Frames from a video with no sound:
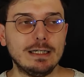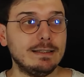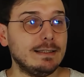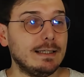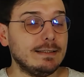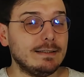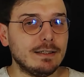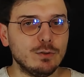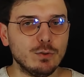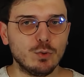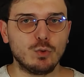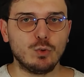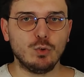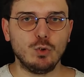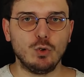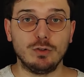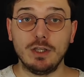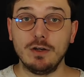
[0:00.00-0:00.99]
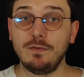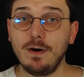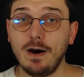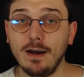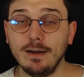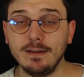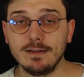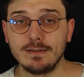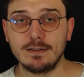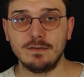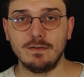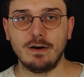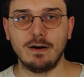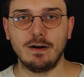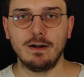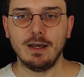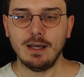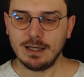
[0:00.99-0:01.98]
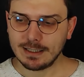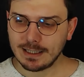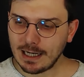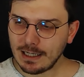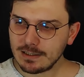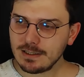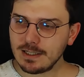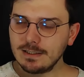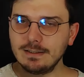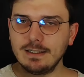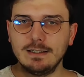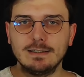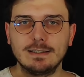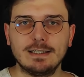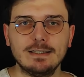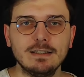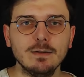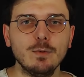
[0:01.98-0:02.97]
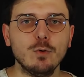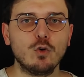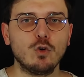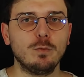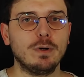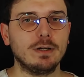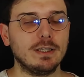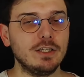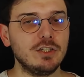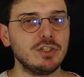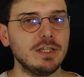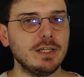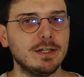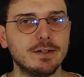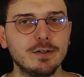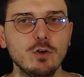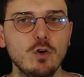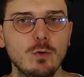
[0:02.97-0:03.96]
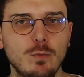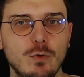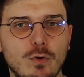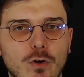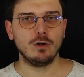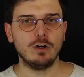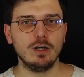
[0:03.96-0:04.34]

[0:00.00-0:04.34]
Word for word: Neden okuyor? Ne faydası var? Gerçekten kitap okumak işe yarıyor mu?